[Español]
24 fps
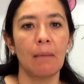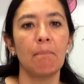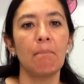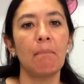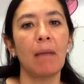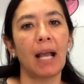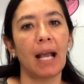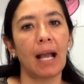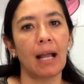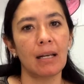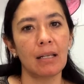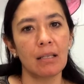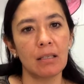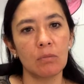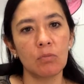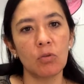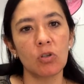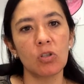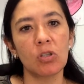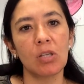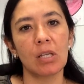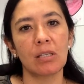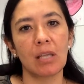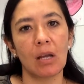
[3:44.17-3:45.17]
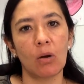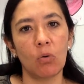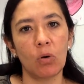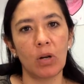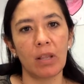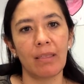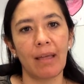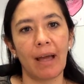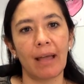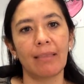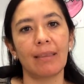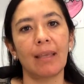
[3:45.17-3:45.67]
mecanismos de
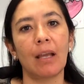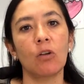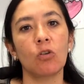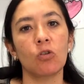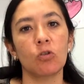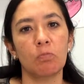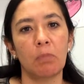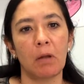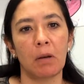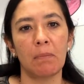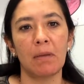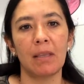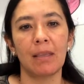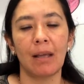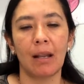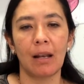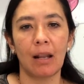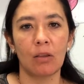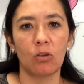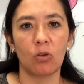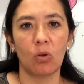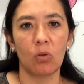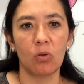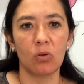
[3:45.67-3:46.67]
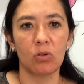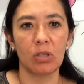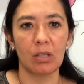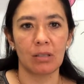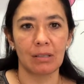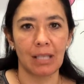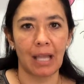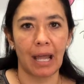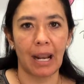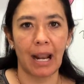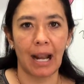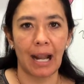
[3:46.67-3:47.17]
seguridad que nos permitan a todos
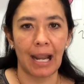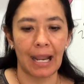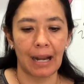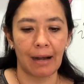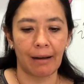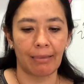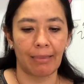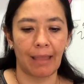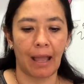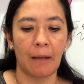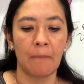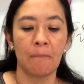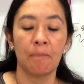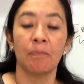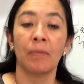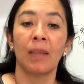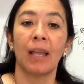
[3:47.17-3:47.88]
estar alerta.